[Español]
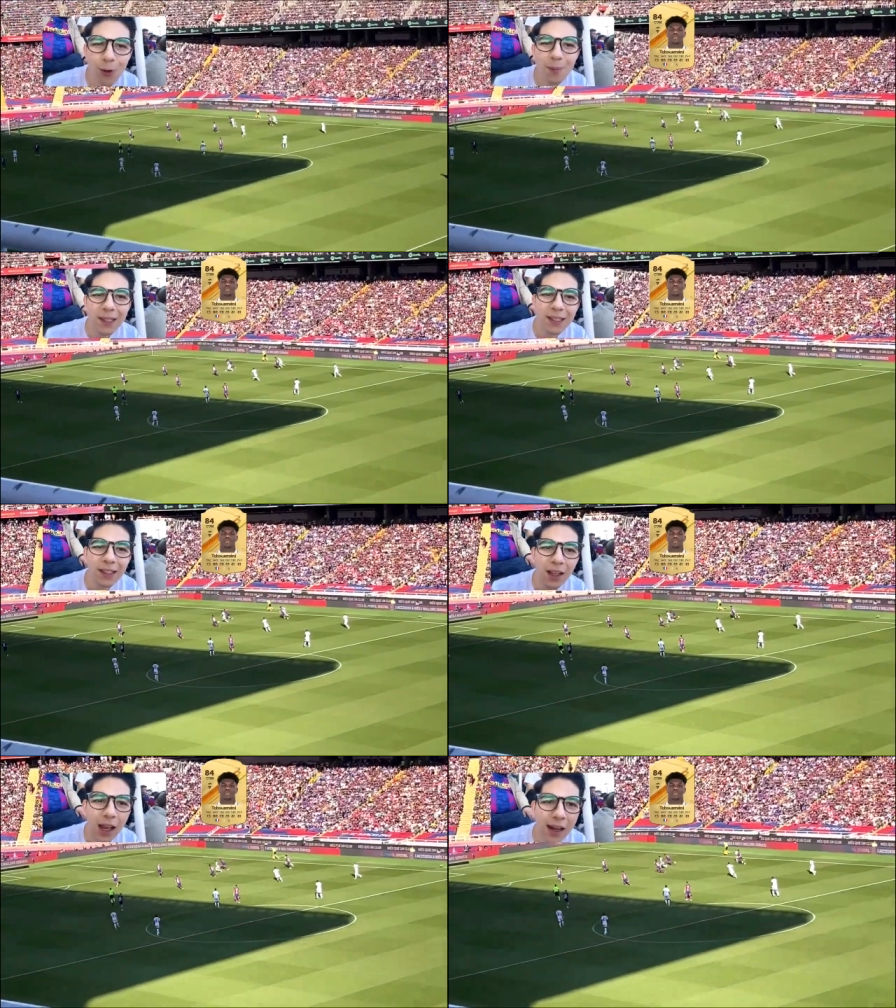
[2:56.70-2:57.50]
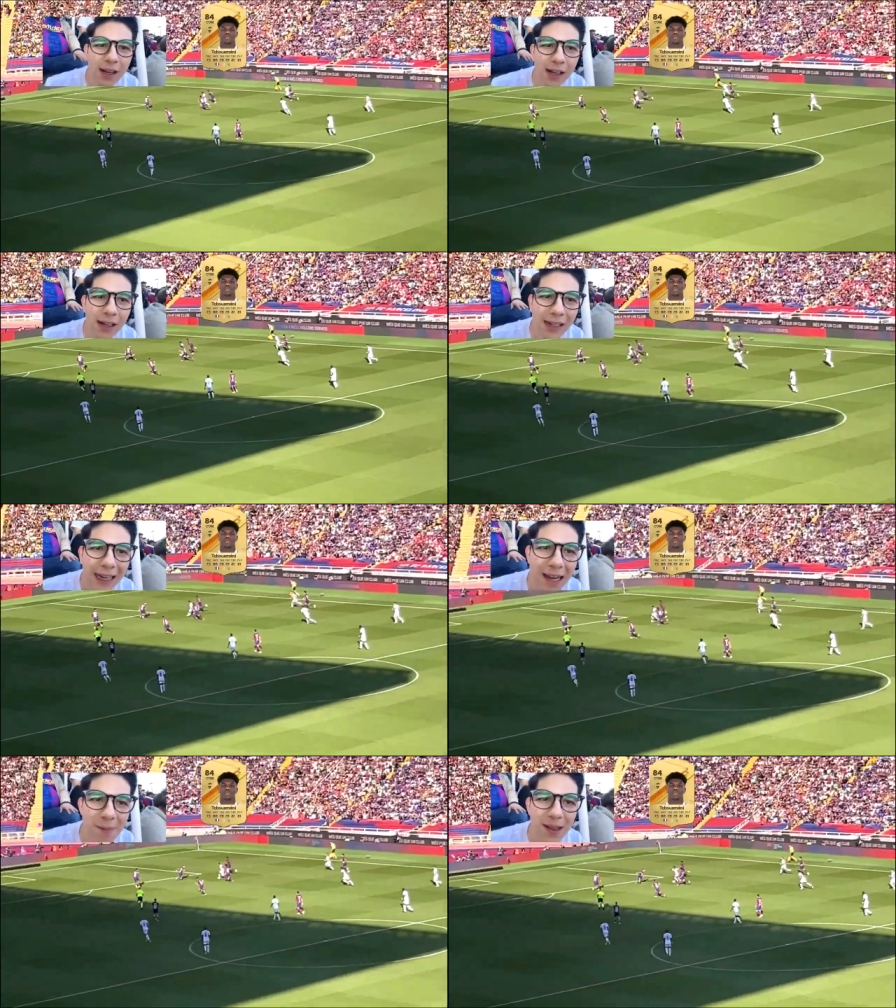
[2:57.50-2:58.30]
Chuamini,
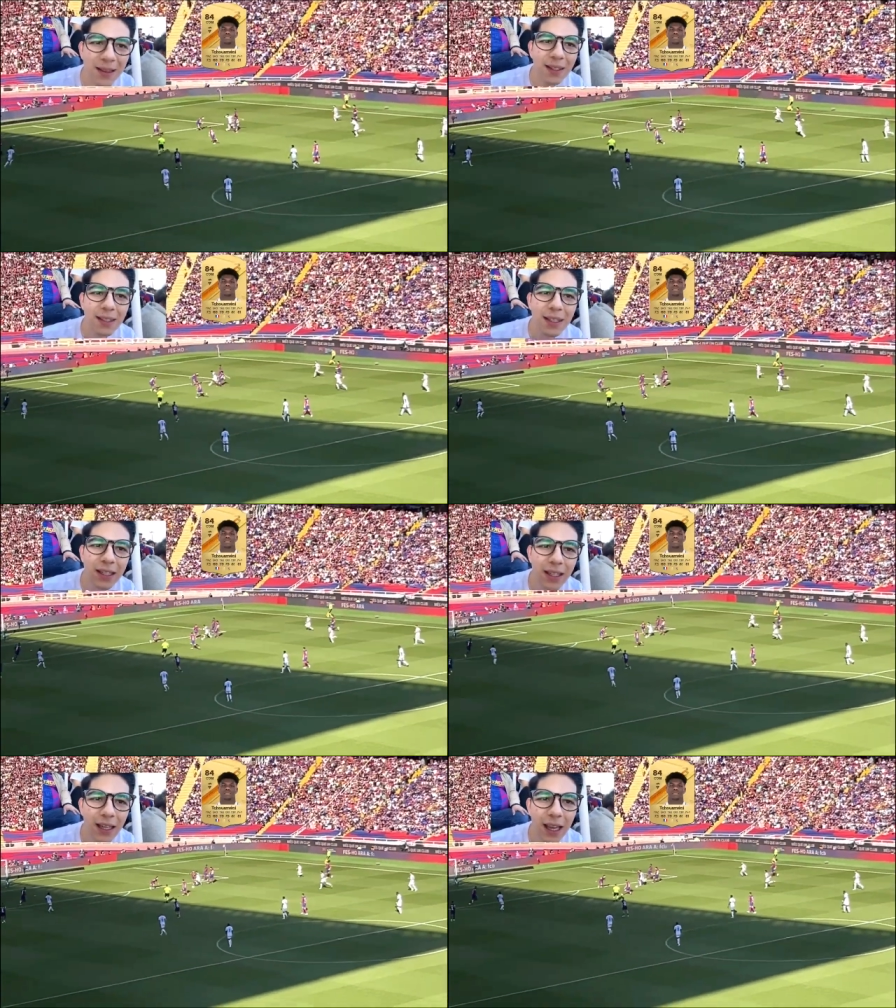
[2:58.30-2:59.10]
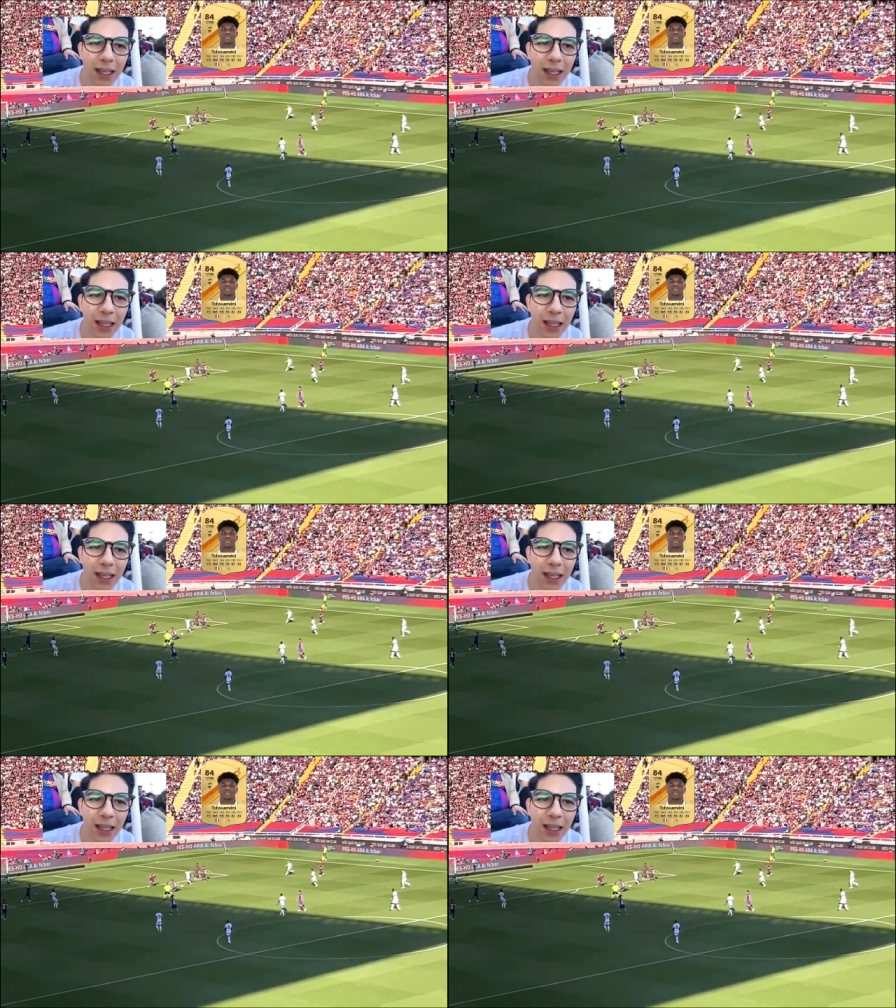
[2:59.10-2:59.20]
realmente sí